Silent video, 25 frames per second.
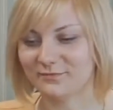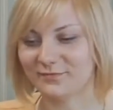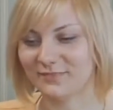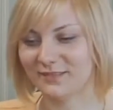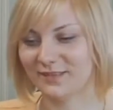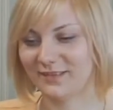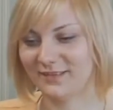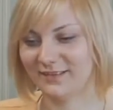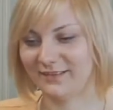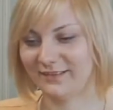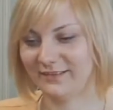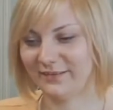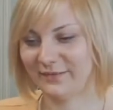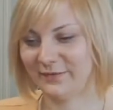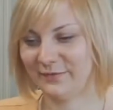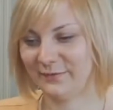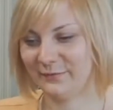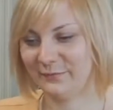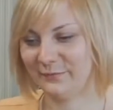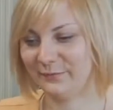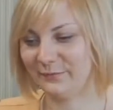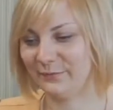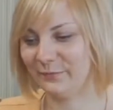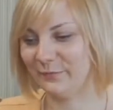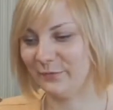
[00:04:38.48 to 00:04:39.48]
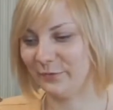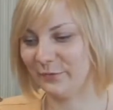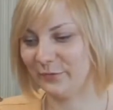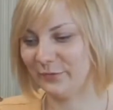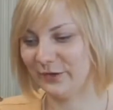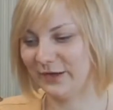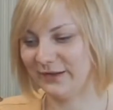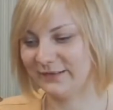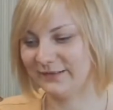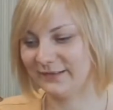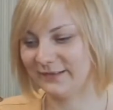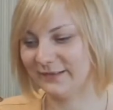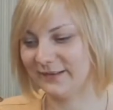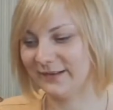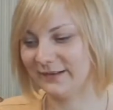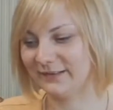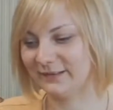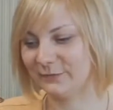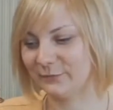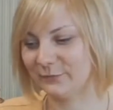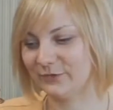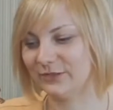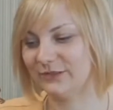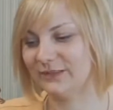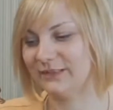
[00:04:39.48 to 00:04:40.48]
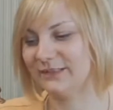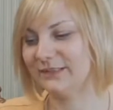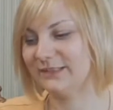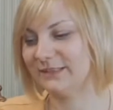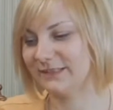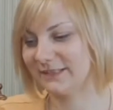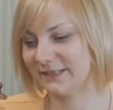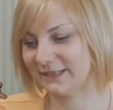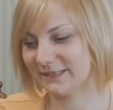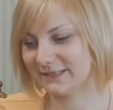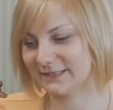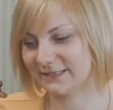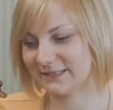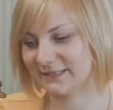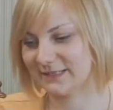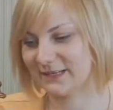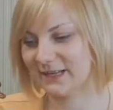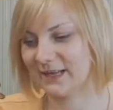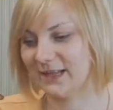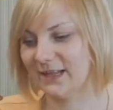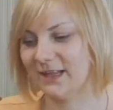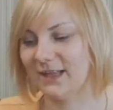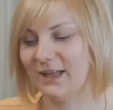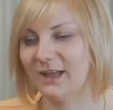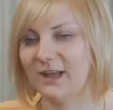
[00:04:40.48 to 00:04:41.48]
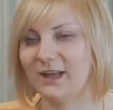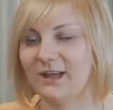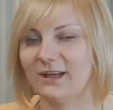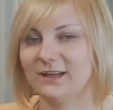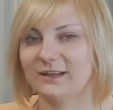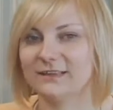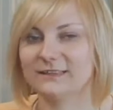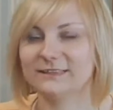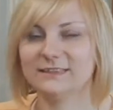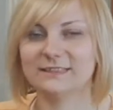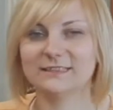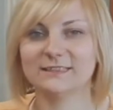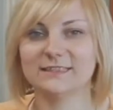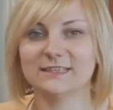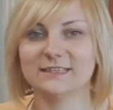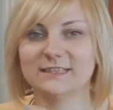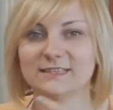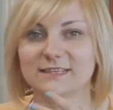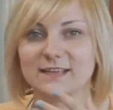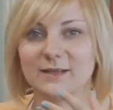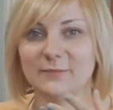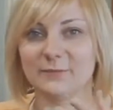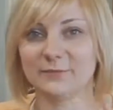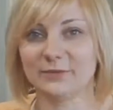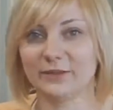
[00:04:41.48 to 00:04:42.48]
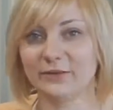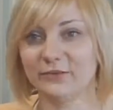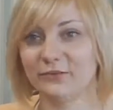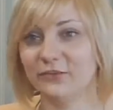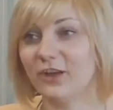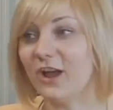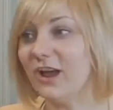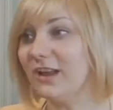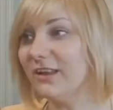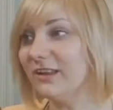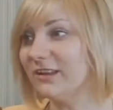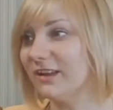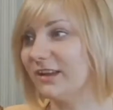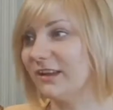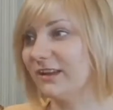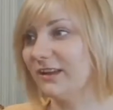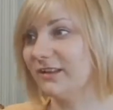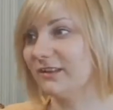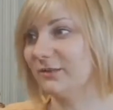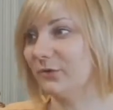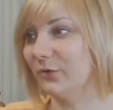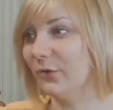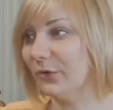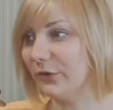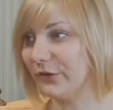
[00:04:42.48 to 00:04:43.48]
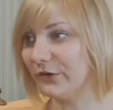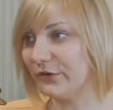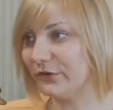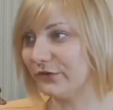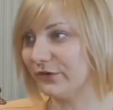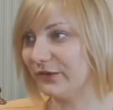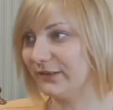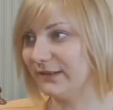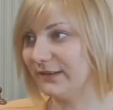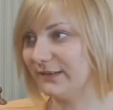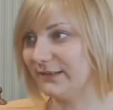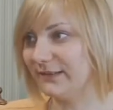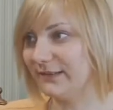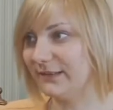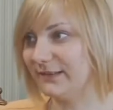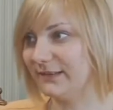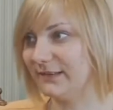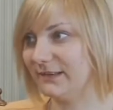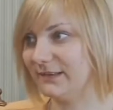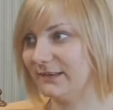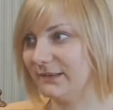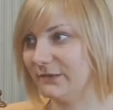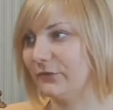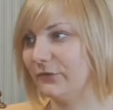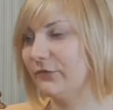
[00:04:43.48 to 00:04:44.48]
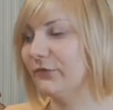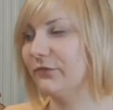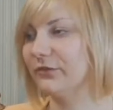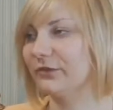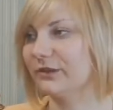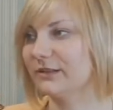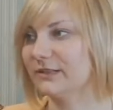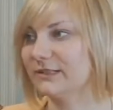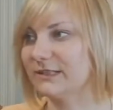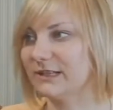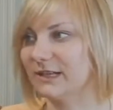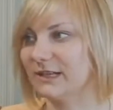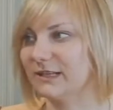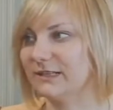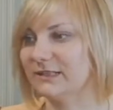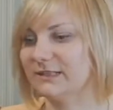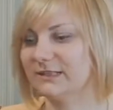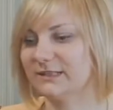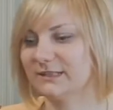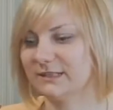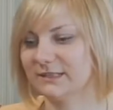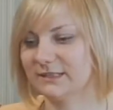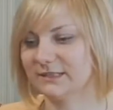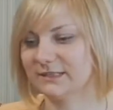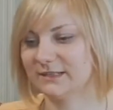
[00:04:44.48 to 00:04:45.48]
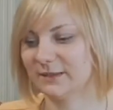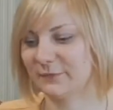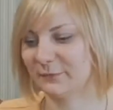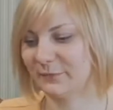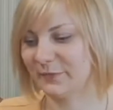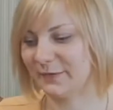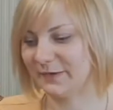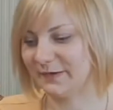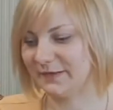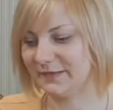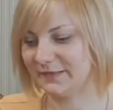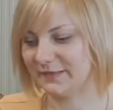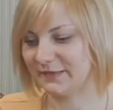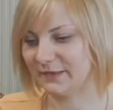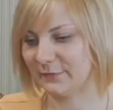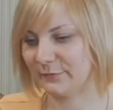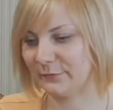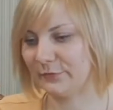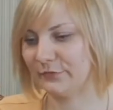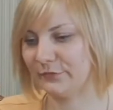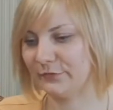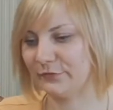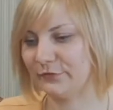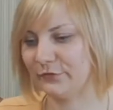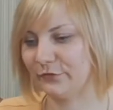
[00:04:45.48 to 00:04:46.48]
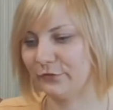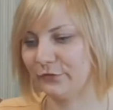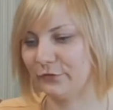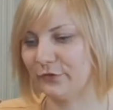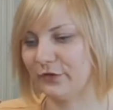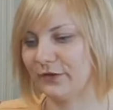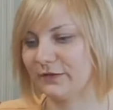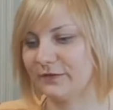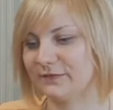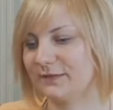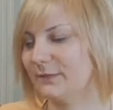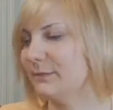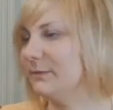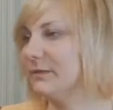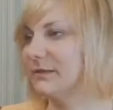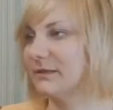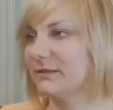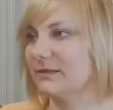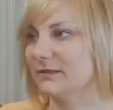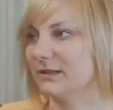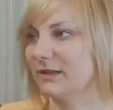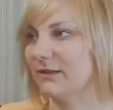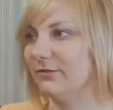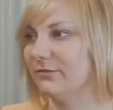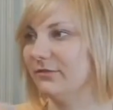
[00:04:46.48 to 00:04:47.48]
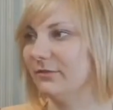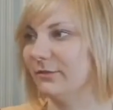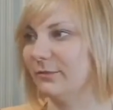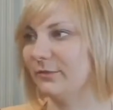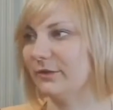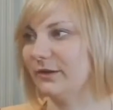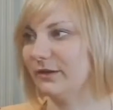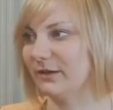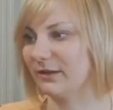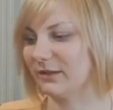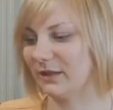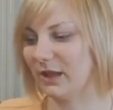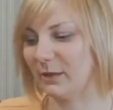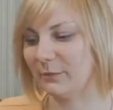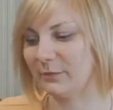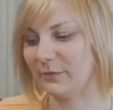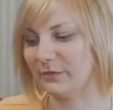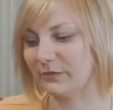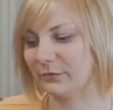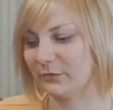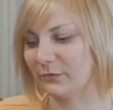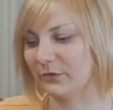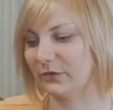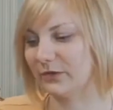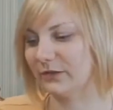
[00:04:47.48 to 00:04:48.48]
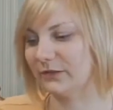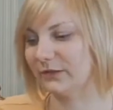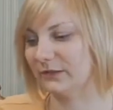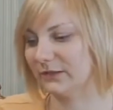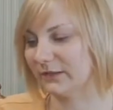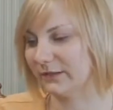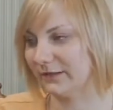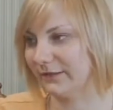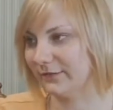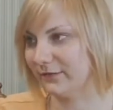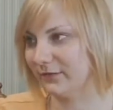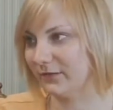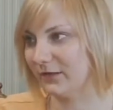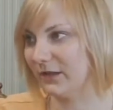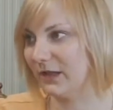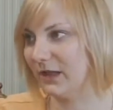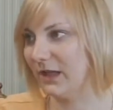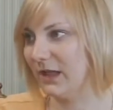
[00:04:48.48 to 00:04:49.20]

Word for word: э, погулять для них это будет интересно. А, есть детская площадка, есть горочка для детей, это то, что касается детской политики, плюс еще концепция Sun Family Club от Coral Travel.